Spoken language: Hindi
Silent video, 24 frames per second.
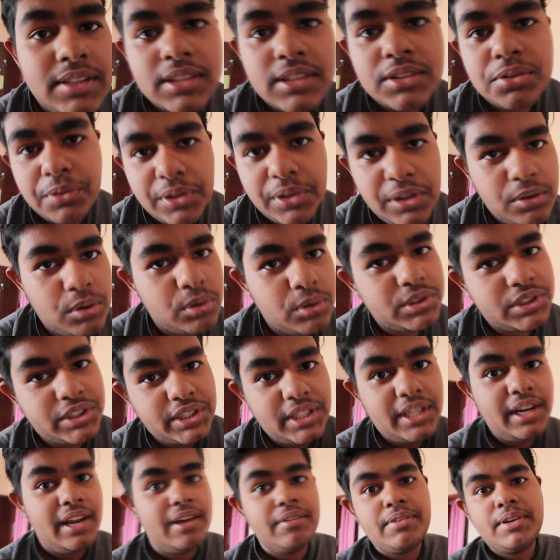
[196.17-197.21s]
दिस विंडोज़
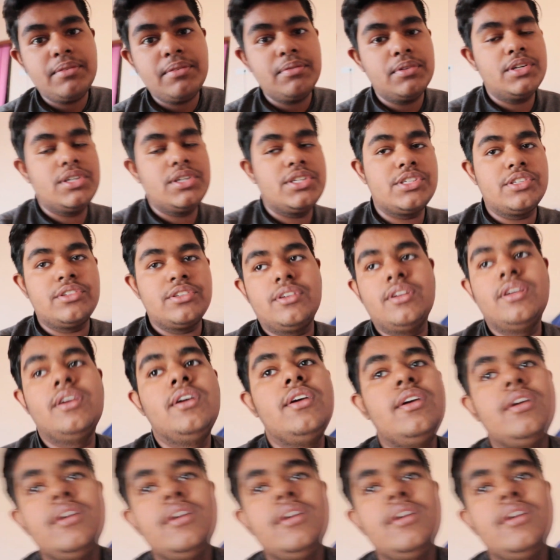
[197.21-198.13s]
इलेवन वर्जन